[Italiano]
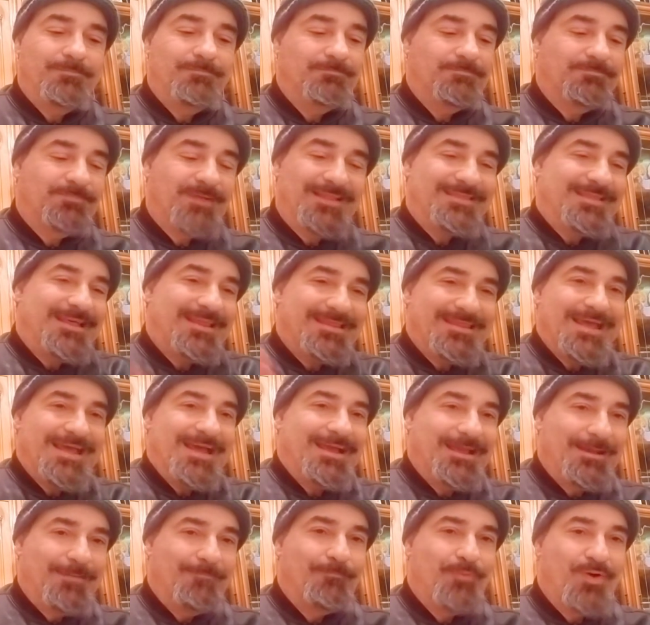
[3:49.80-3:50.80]
che tende
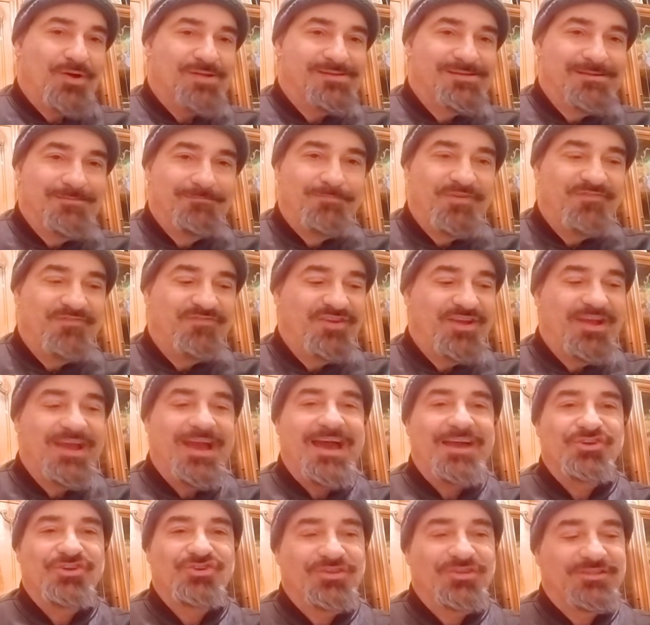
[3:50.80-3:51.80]
anche un po' a
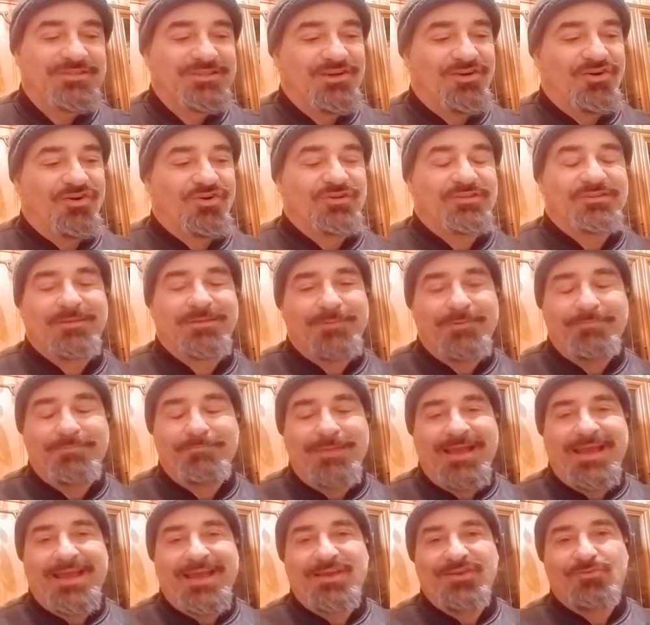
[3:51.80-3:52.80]
semplificare certe volte per
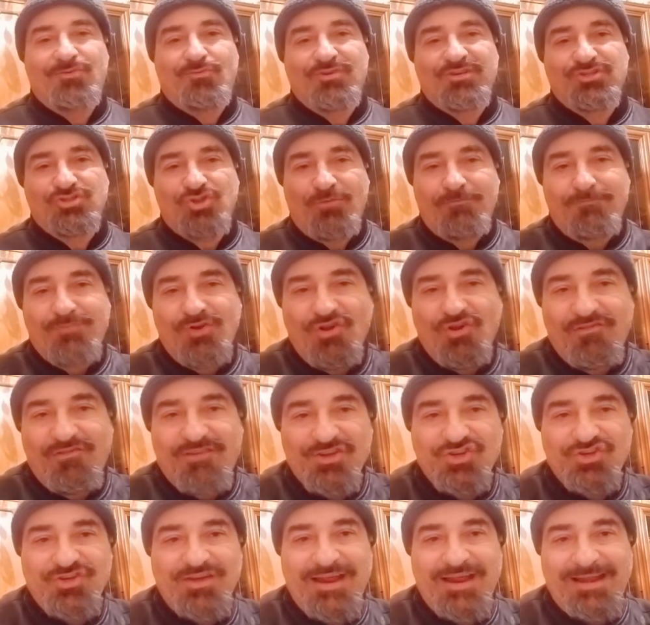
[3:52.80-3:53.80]
me questo obbligo
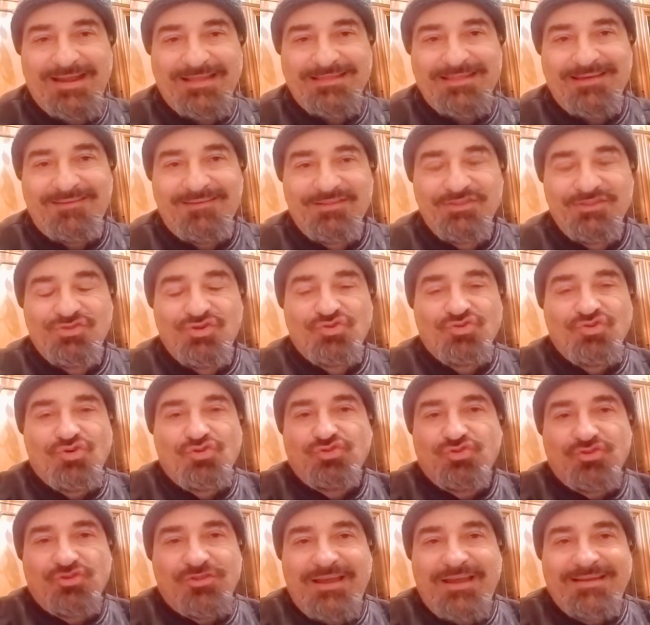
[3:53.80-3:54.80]
vaccinale andava
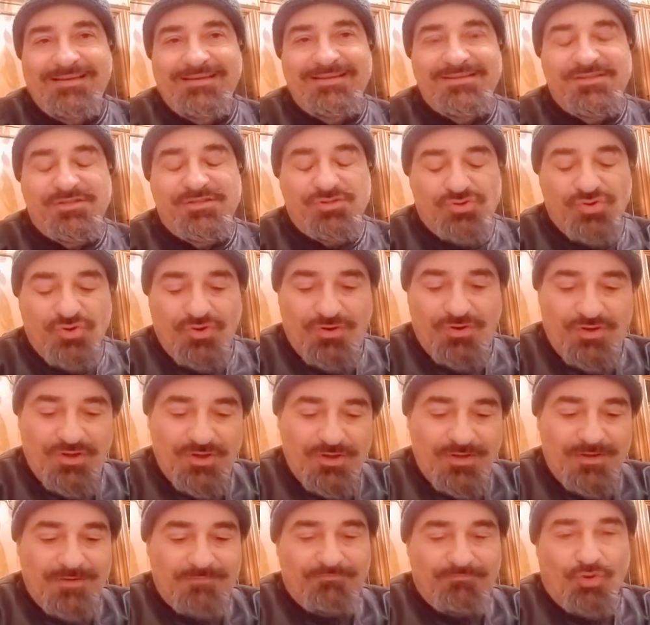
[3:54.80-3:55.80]
introdotto dall'inizio
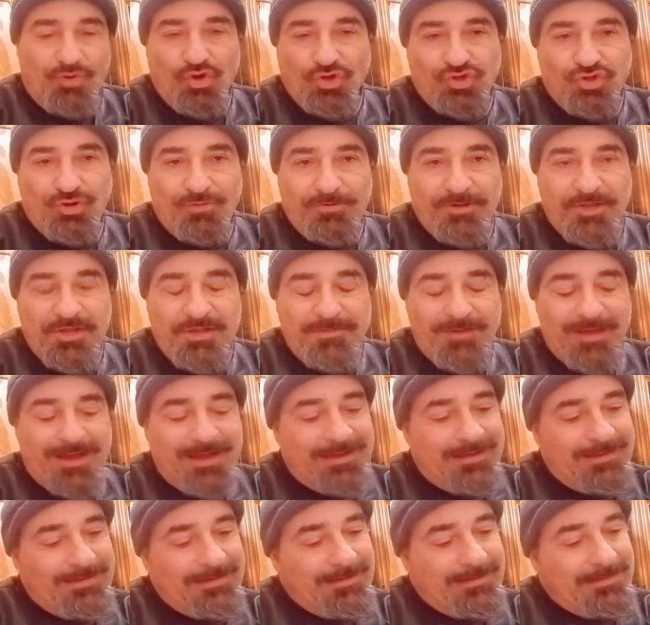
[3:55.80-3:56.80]
molto prima
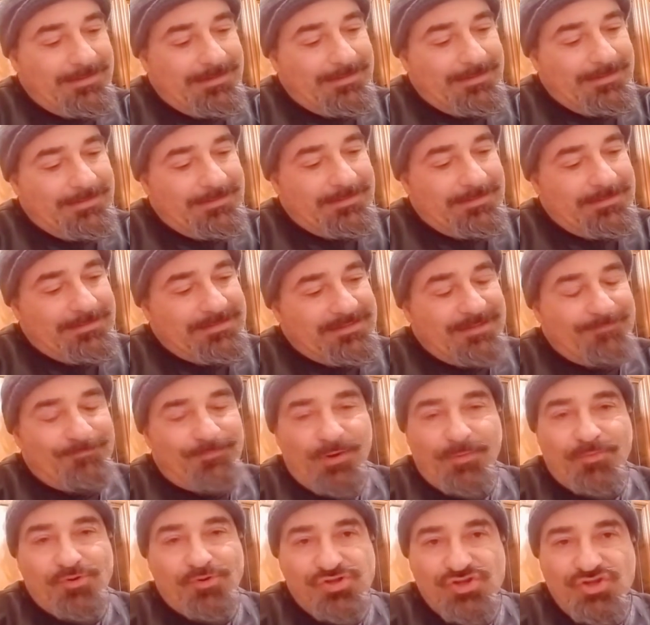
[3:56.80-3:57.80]
che
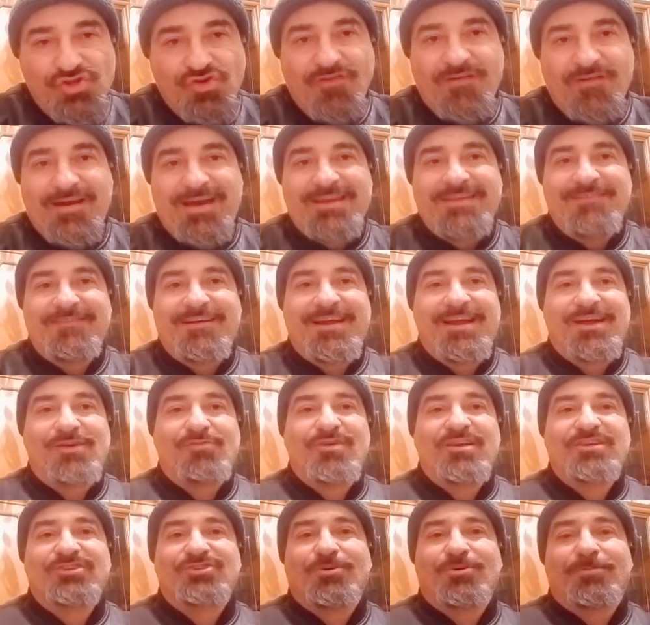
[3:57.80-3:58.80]
proprio si doveva arrivare a
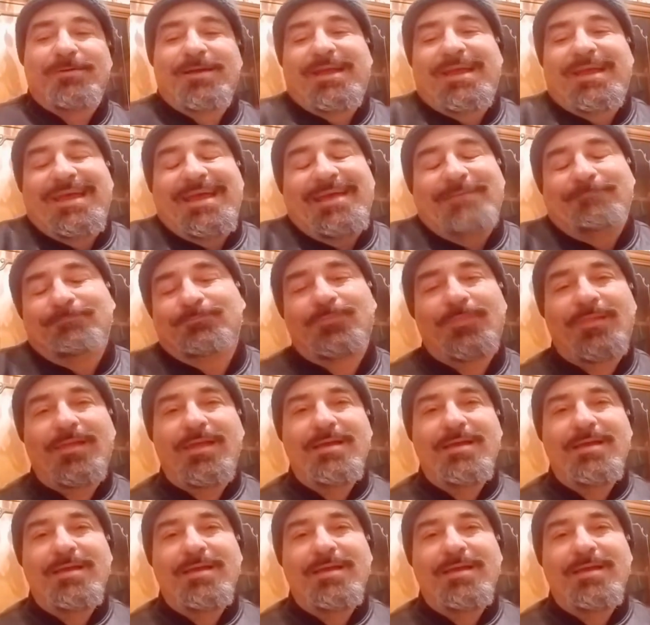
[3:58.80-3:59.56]
questo perché